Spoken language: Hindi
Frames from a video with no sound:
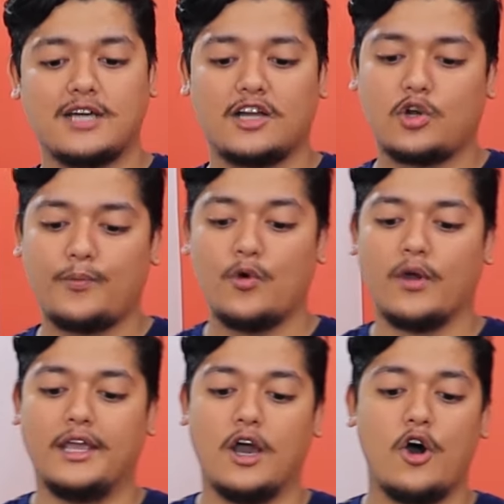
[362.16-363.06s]
की सात रुपये
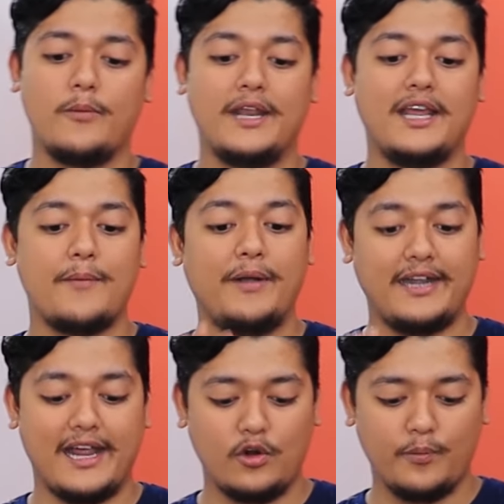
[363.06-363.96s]
हो गई है और मेरे यहाँ पे
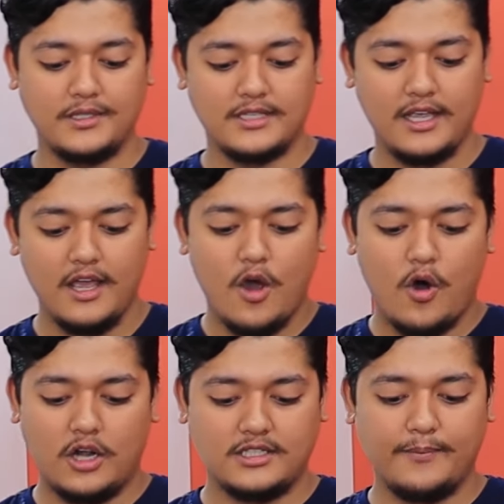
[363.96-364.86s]
टेन रुपीज़ हैं
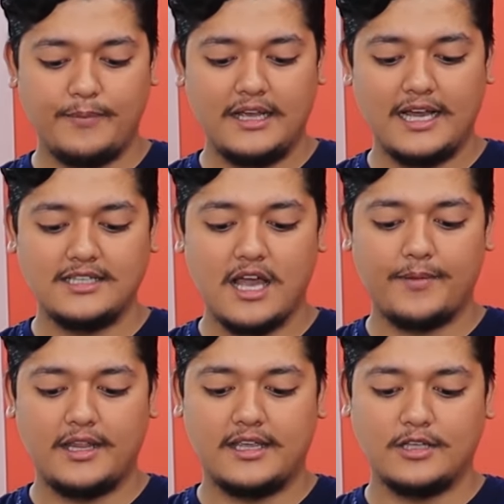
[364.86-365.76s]
और सिंपली गाइज
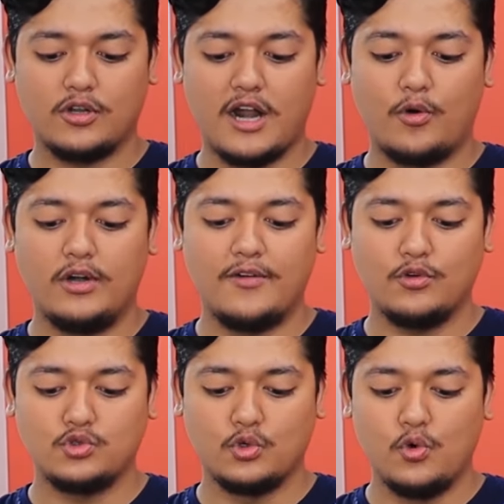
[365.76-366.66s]
यहाँ पे देखिए जो राउंड है
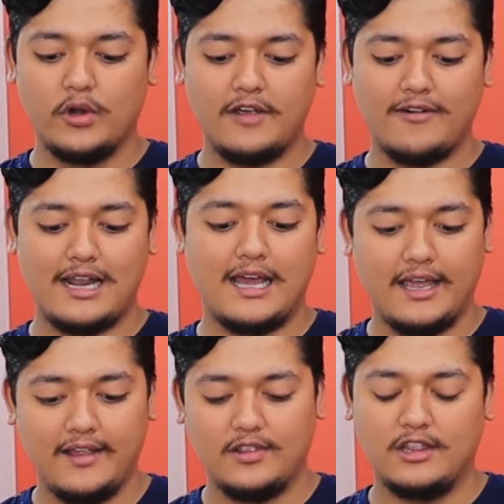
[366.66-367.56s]
वो शुरू होने वाला
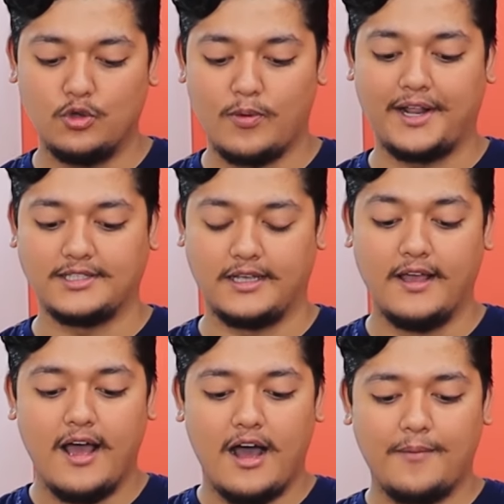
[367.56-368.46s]
है दोबारा से
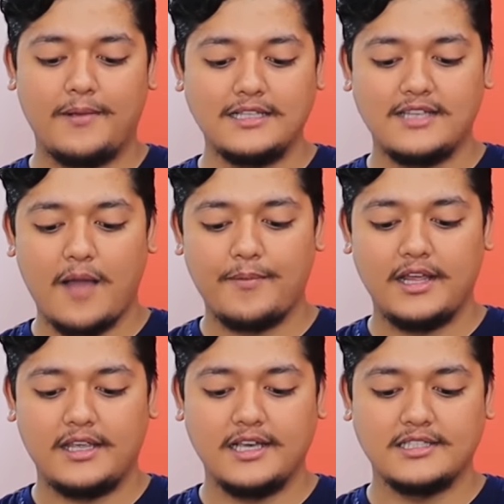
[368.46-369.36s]
अब गाइज यहाँ पे
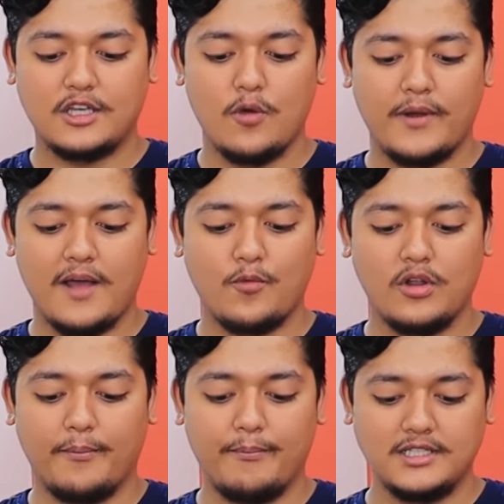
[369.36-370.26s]
देखिए इसके ऊपर
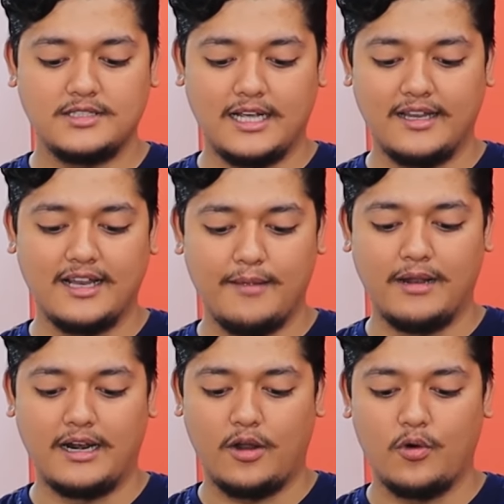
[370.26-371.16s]
आपको नंबर्स देखने के लिए
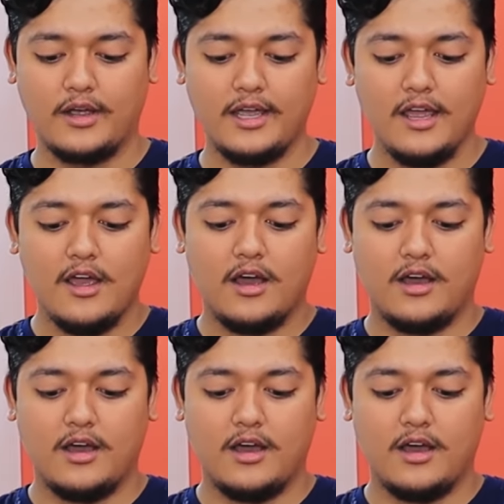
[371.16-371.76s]
मिल रहे होंगे